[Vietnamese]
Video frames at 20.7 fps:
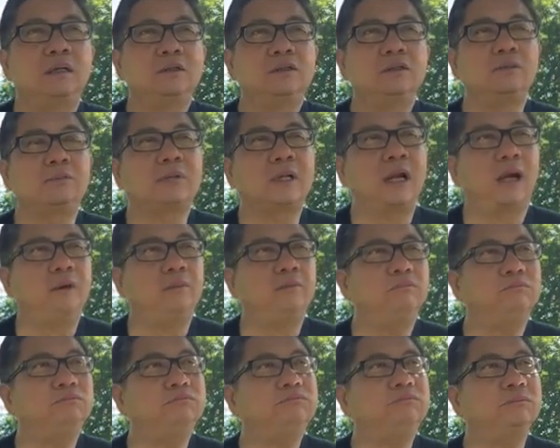Trung
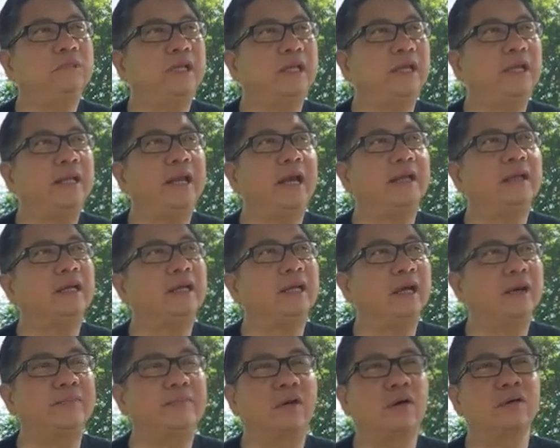Cộng với đại thác
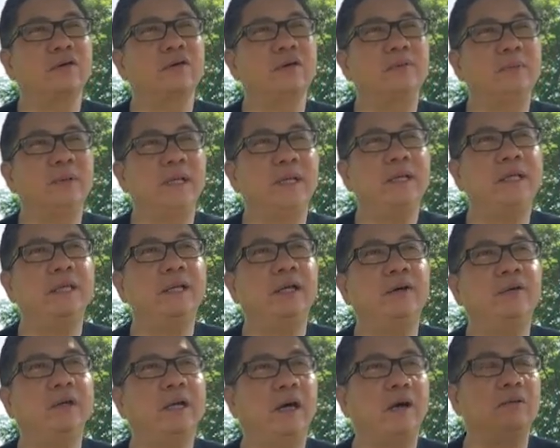hạm đội của Mỹ
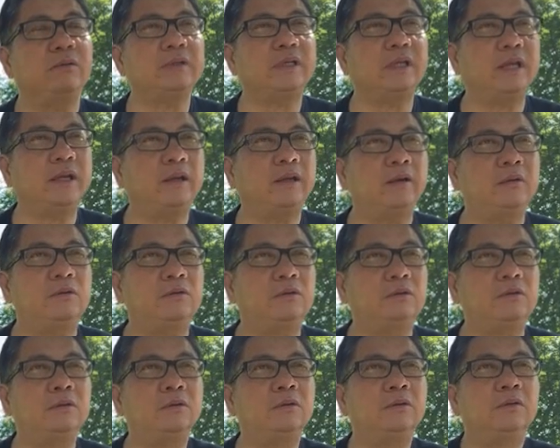đối đầu
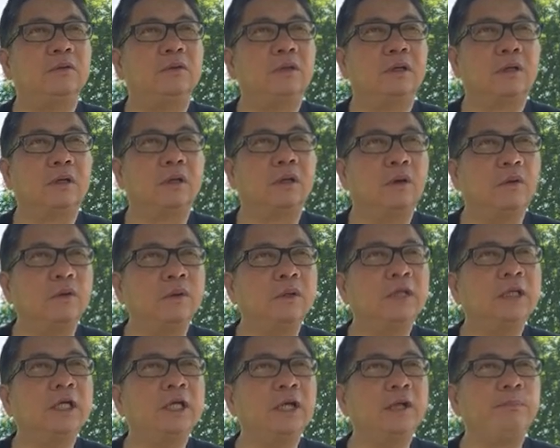nhau, mũi
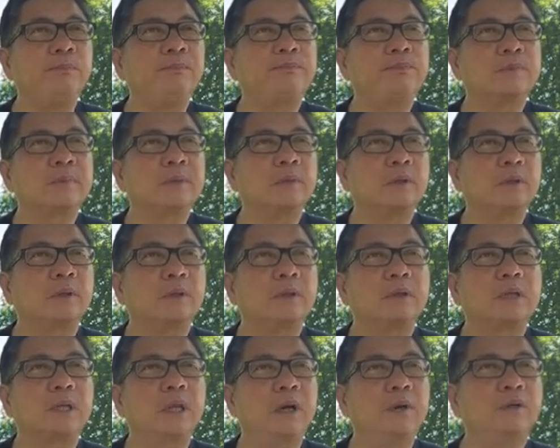nó
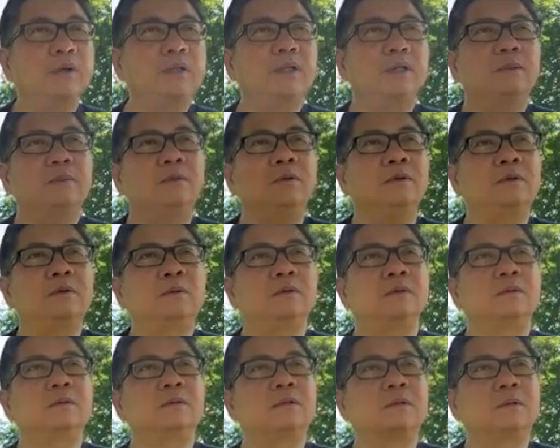đói
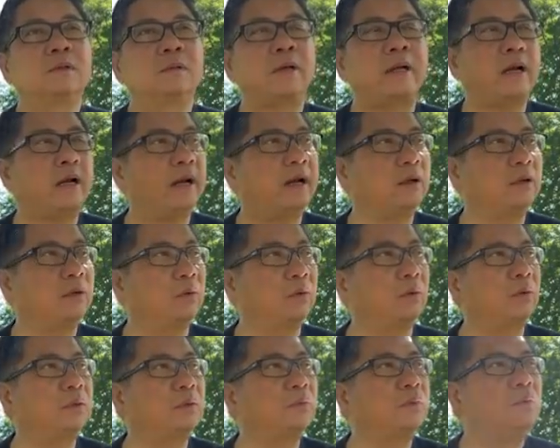muốn rã
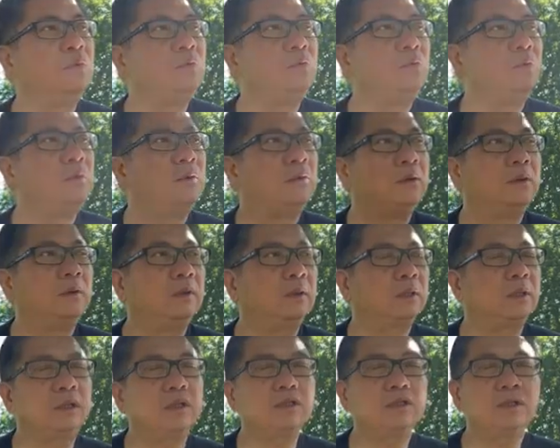ruột,
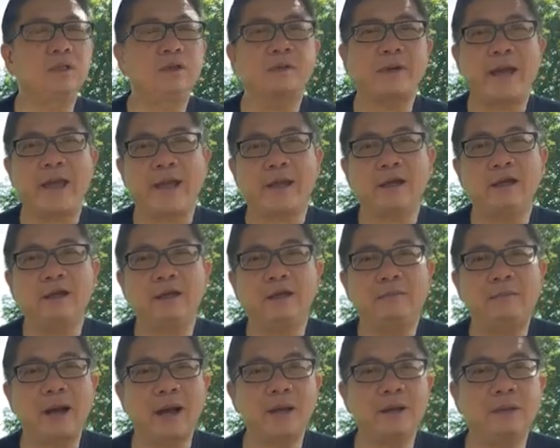có nhiều đạn đó là
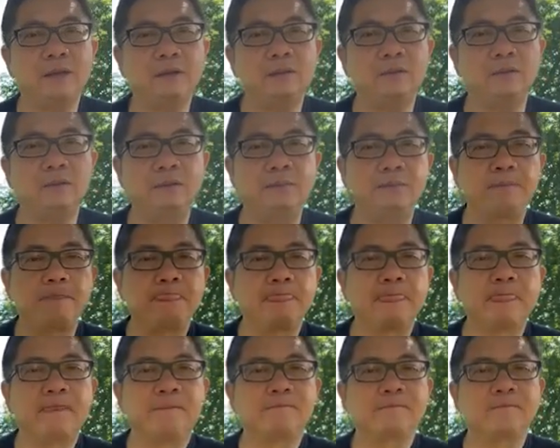bắn của
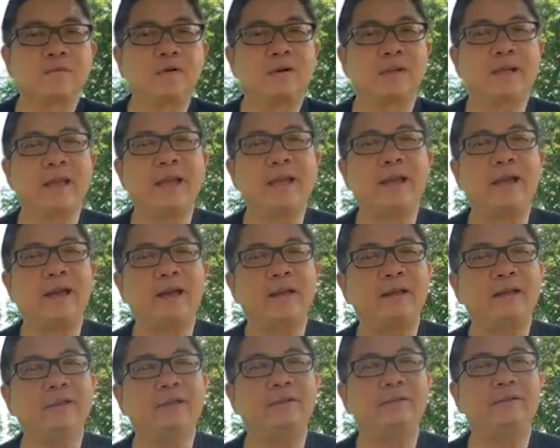
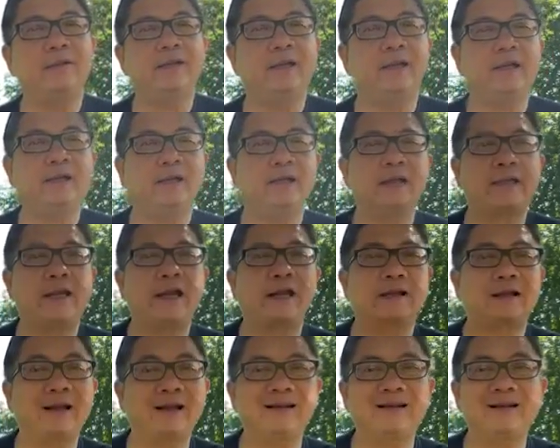Nga, thì bây giờ
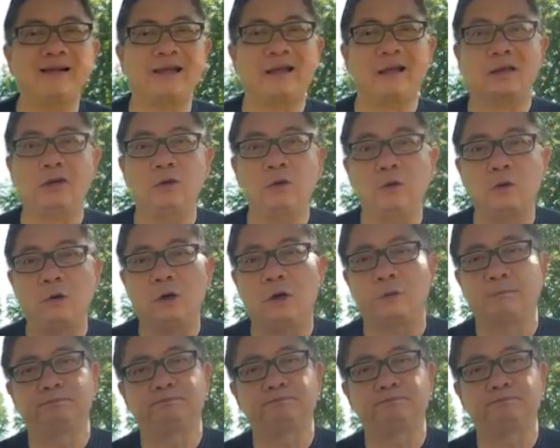càng đánh càng thua.